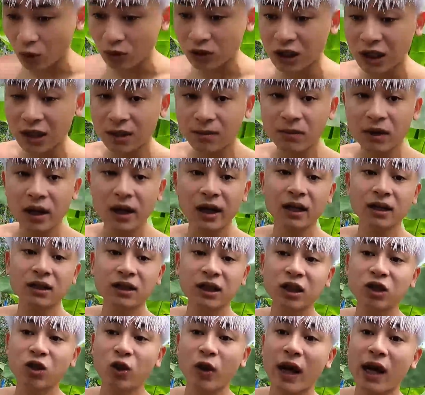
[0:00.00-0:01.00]
tổ chim
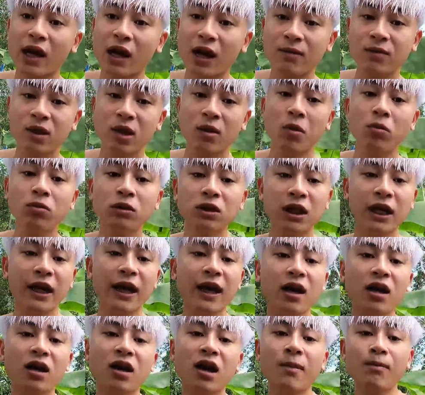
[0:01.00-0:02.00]
chích chòe làm trong ống
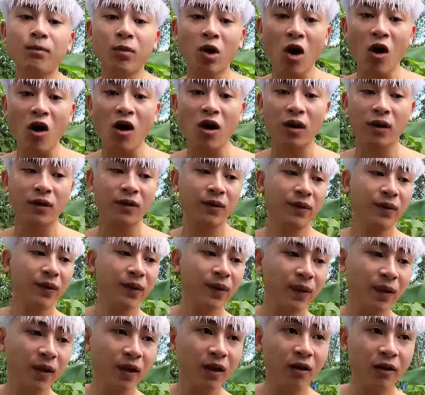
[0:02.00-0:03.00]
tre năm con.
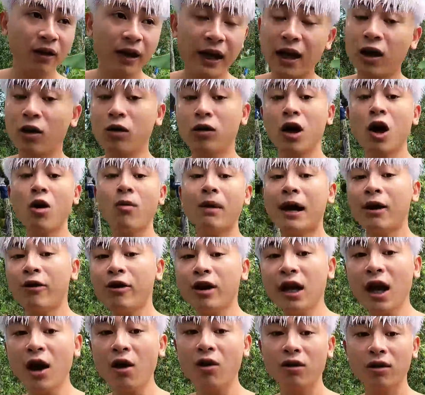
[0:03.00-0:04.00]
Ghê không, không hề
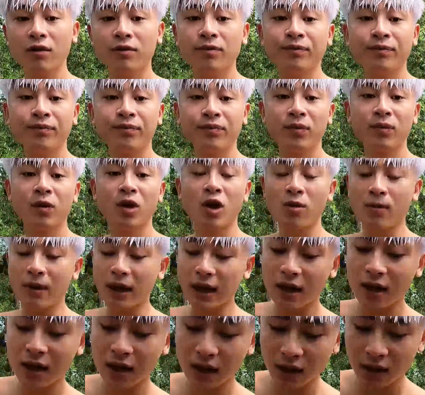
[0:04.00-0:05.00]
nói điêu. Hôm
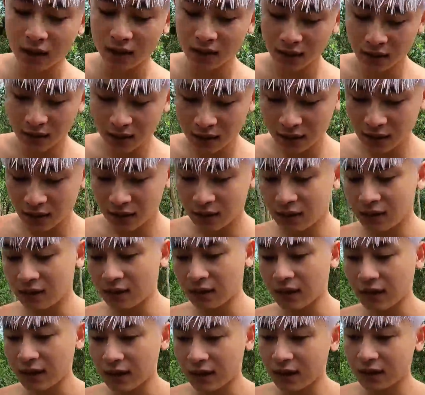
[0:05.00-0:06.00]
nay là
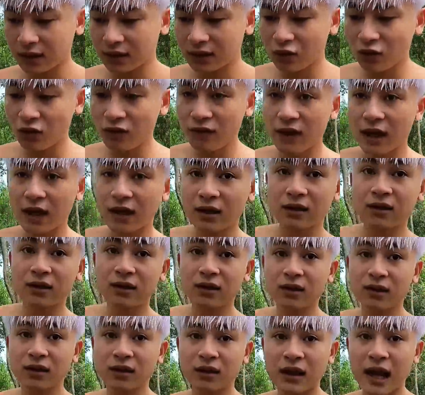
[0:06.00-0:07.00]
Là, là xuống vườn
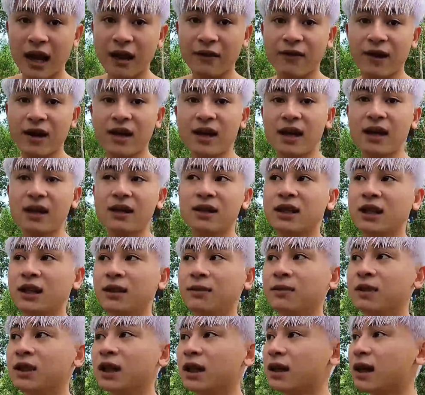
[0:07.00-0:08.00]
lại phát hiện ra
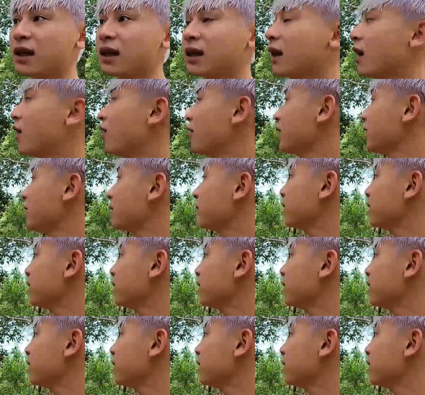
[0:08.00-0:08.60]
chim giết các kiểu anh